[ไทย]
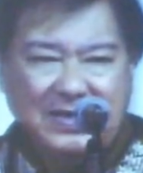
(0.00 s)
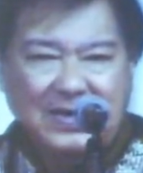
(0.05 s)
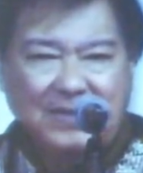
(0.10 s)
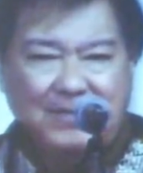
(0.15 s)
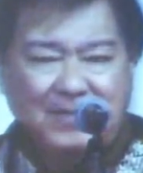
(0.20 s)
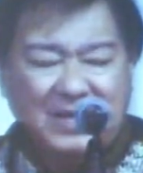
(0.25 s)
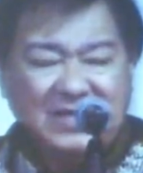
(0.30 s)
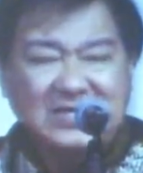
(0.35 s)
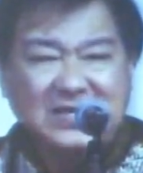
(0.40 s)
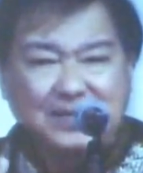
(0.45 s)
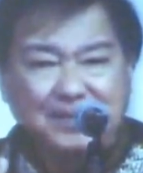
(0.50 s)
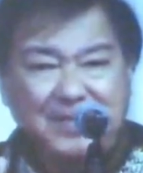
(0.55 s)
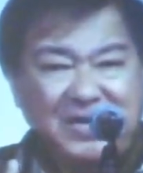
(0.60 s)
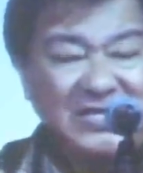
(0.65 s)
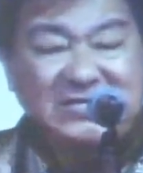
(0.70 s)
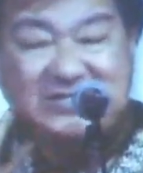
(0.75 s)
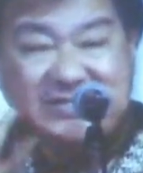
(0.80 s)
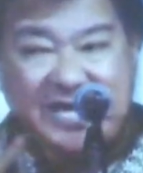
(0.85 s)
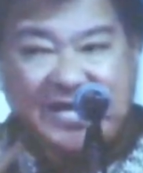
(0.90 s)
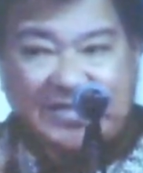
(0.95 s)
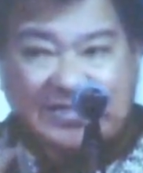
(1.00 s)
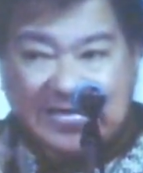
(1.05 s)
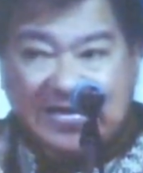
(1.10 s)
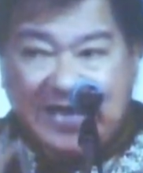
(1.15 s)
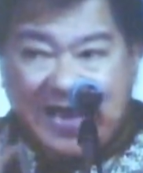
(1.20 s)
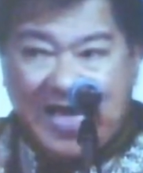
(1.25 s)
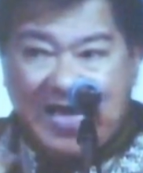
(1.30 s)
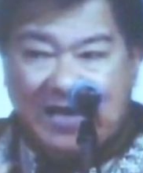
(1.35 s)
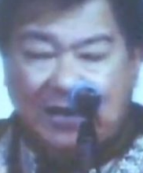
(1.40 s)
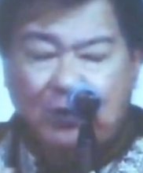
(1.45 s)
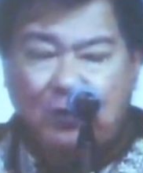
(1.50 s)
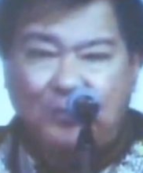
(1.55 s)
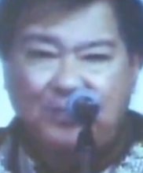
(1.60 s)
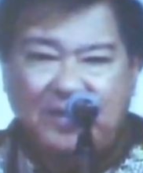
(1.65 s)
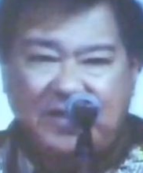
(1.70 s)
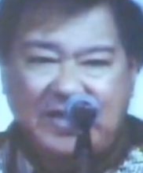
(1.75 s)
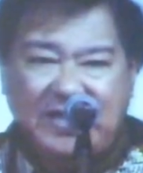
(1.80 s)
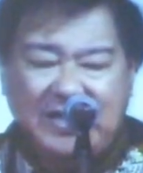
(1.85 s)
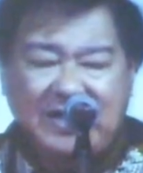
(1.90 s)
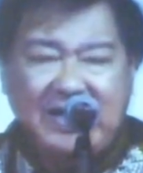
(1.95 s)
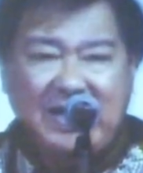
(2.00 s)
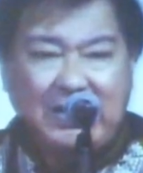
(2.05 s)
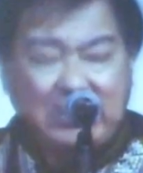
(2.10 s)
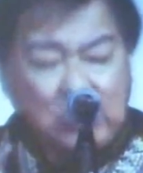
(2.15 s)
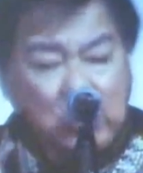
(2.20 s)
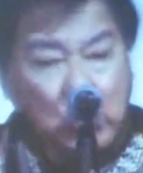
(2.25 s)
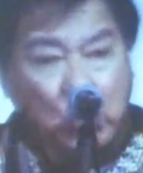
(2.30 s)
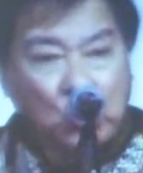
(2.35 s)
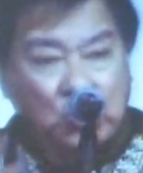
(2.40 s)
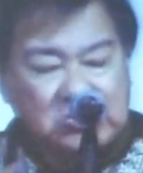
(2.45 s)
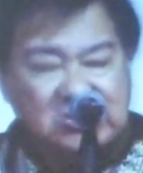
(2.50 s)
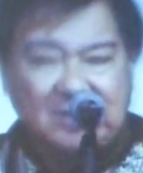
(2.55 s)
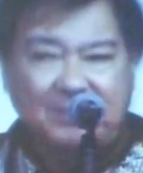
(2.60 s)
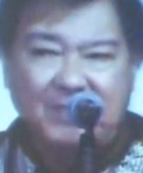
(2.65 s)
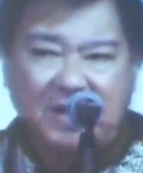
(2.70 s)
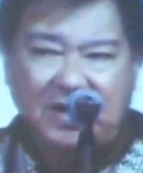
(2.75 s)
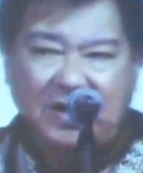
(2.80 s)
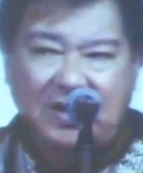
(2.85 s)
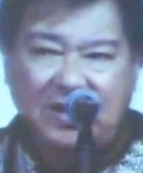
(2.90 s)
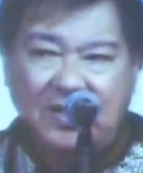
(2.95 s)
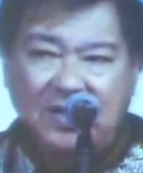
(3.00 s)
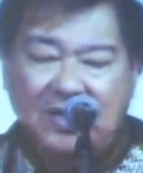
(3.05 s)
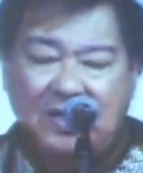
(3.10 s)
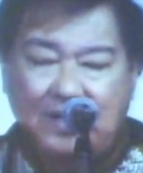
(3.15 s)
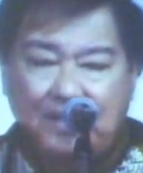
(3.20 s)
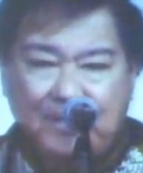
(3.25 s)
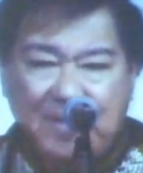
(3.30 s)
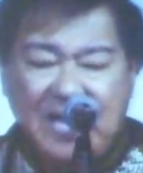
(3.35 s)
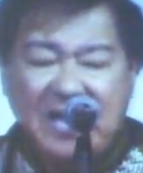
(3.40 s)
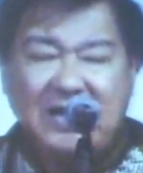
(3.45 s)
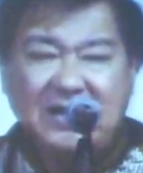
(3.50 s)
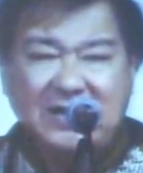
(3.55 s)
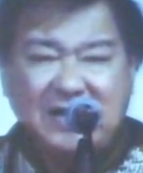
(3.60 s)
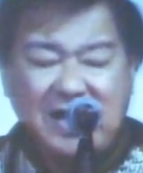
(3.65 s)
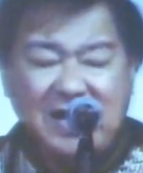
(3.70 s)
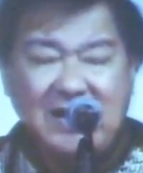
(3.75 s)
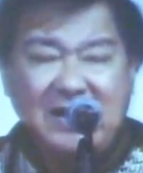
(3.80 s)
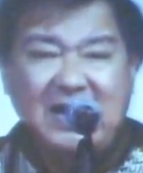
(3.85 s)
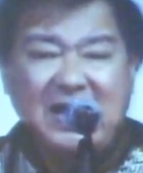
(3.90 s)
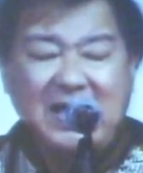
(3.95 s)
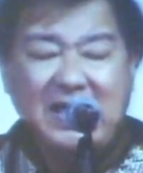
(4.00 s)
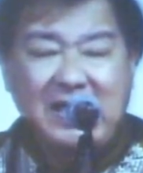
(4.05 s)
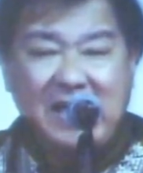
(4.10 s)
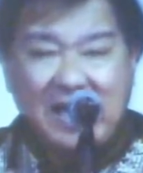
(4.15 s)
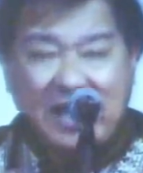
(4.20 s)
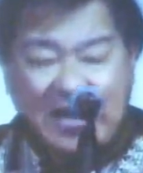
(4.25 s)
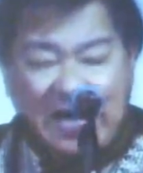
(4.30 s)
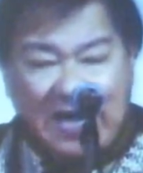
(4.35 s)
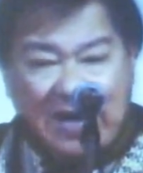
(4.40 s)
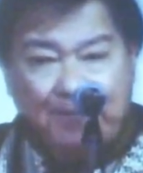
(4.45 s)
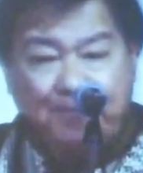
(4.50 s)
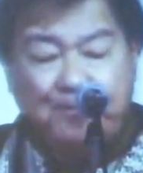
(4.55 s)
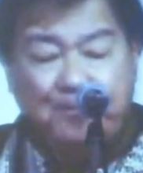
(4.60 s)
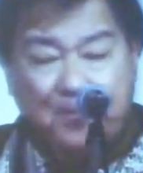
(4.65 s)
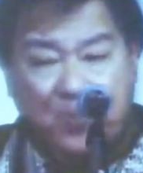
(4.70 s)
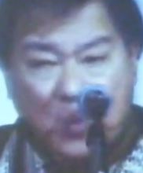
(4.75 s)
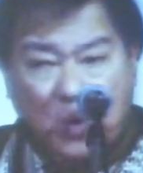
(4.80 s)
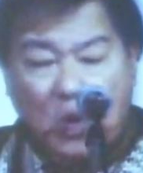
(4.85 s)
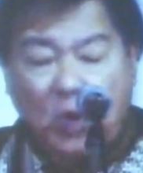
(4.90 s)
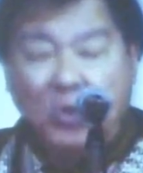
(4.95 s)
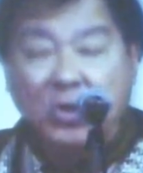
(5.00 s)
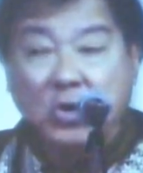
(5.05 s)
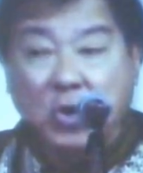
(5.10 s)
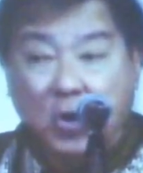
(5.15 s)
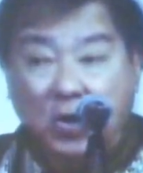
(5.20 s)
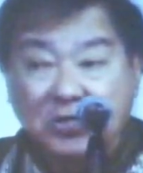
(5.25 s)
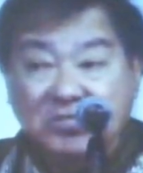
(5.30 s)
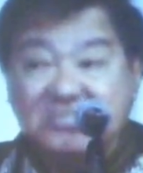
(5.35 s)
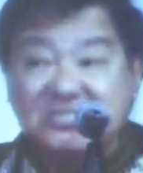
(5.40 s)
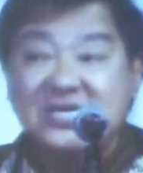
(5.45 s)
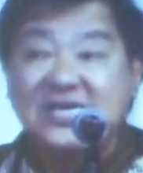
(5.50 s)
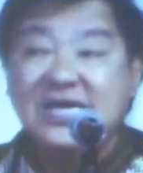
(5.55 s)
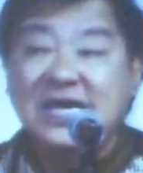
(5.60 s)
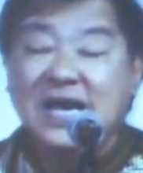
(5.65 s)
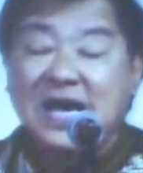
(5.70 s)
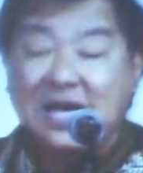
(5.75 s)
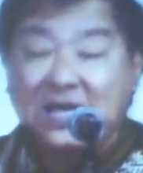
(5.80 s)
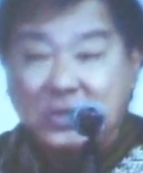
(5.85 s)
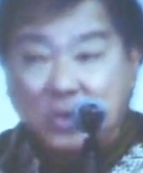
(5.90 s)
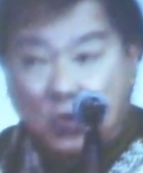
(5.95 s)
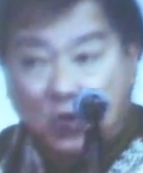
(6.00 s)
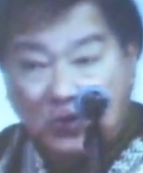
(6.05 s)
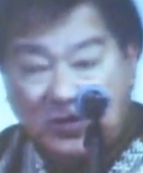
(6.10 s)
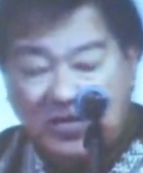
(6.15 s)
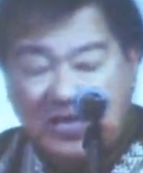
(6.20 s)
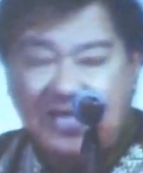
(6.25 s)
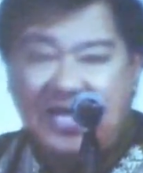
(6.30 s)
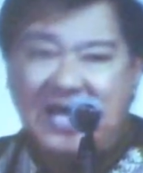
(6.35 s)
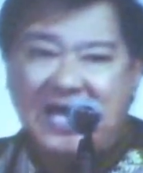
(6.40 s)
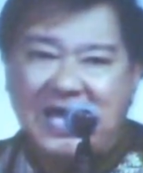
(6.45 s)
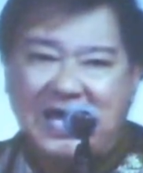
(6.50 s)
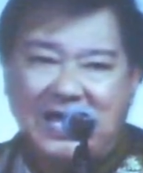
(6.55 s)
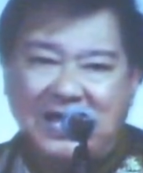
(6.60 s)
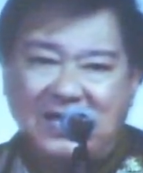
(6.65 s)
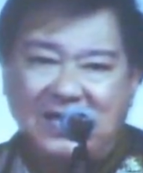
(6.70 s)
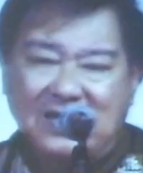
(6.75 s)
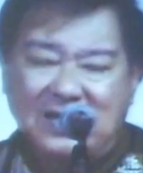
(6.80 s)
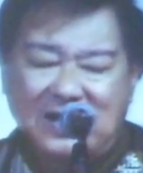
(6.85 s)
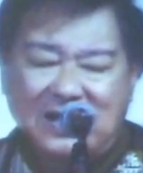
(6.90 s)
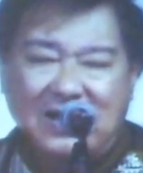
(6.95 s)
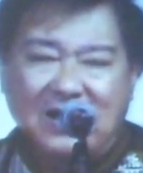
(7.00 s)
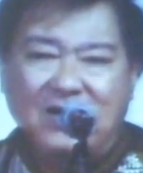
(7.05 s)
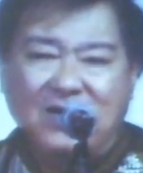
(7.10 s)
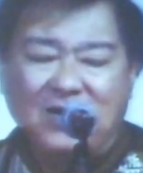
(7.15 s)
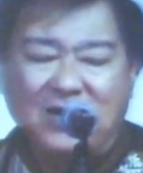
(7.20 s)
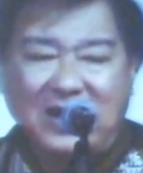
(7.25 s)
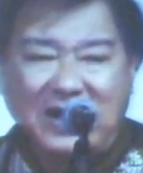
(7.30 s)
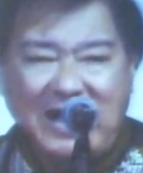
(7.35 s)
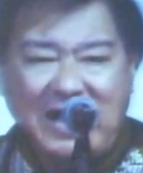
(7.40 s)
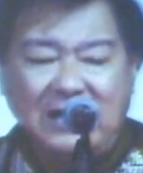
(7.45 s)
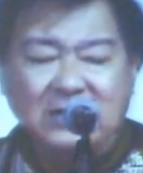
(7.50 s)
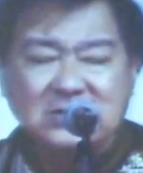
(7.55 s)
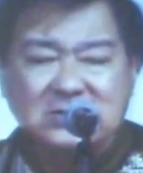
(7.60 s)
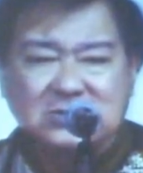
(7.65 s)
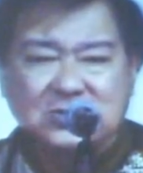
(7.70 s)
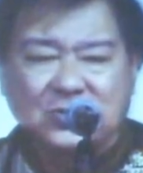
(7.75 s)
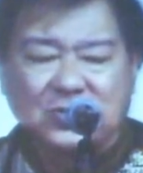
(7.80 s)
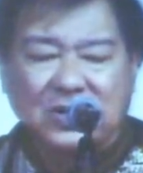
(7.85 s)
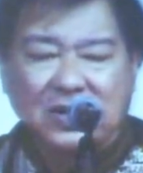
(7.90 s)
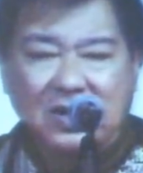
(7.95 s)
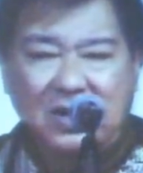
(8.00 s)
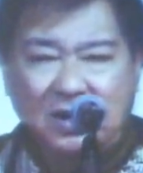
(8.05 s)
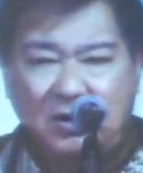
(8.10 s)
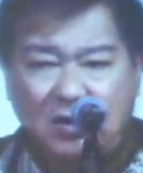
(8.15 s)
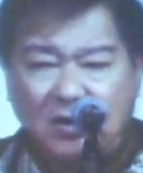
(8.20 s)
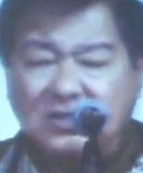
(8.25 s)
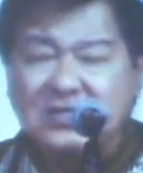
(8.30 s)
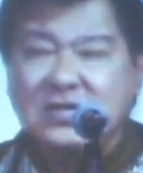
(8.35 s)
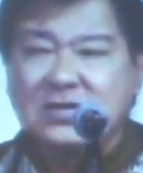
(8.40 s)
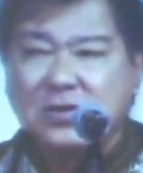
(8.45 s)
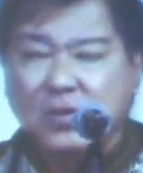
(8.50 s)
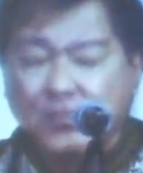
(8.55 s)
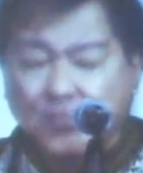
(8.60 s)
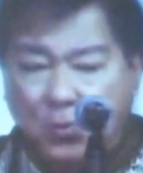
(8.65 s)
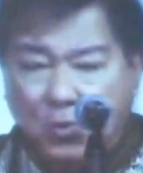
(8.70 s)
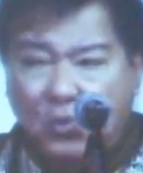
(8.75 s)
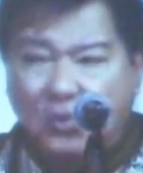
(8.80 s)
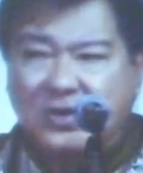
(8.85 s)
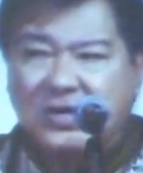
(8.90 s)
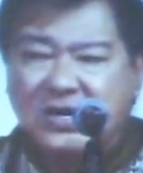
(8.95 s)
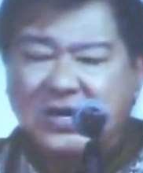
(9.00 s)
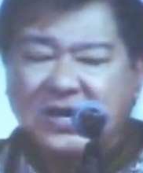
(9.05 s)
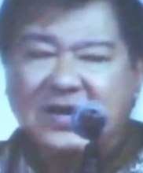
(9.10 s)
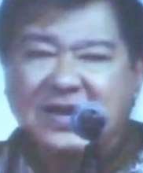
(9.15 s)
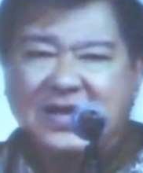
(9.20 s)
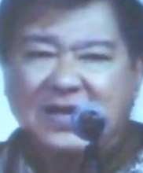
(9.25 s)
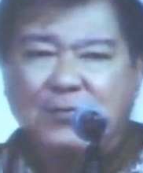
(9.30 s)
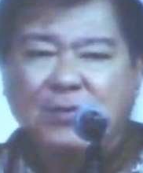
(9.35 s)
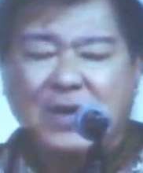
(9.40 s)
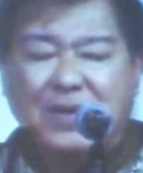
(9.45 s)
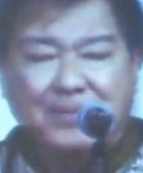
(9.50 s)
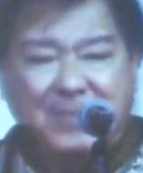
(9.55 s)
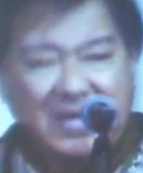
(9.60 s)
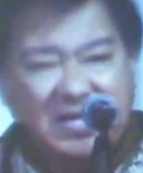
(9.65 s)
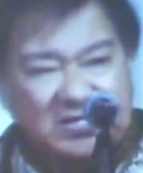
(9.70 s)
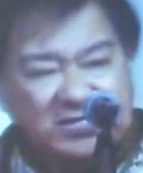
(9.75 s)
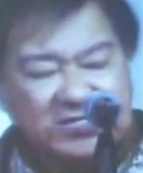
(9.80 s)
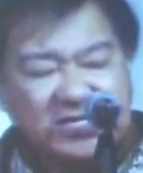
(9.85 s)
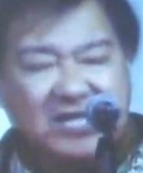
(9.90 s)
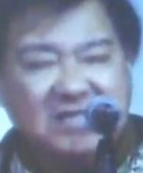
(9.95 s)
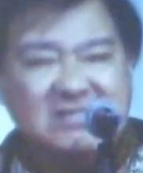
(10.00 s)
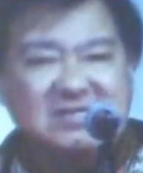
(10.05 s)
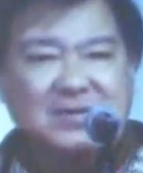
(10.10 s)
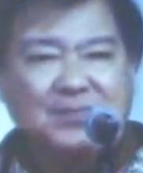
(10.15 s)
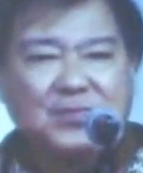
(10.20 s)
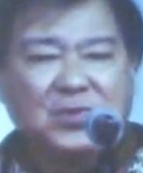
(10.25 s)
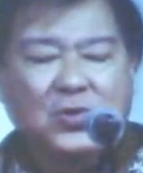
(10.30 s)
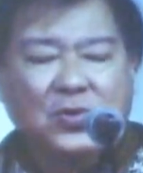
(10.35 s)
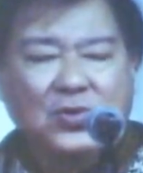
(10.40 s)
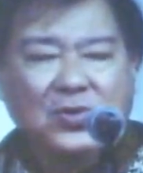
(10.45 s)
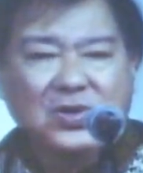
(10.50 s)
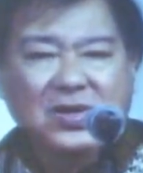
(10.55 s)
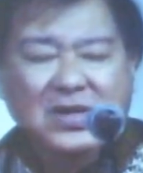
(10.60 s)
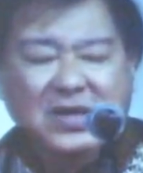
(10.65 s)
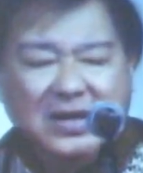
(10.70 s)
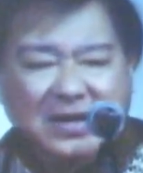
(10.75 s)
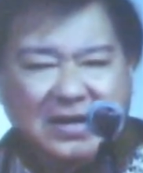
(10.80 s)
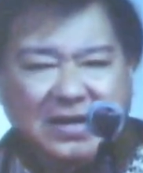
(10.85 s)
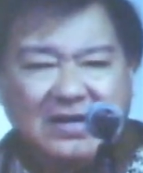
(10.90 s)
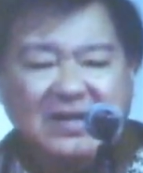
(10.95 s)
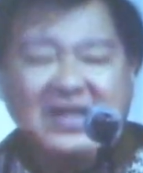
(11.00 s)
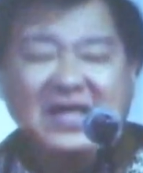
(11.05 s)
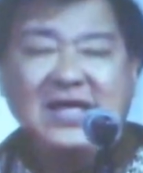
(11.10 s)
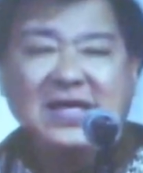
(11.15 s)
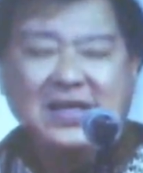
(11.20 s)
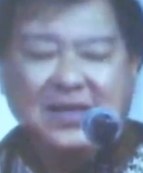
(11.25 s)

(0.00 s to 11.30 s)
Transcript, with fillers: มันจึงมีเจตนาลมนี้เนี่ยอยู่เสมอ แม้กระทั่งในคำโปรยของสีอโยธยาละครหลังสุด ก็จะต้องพูดเรื่องนี้ว่ามีเจตจำนงที่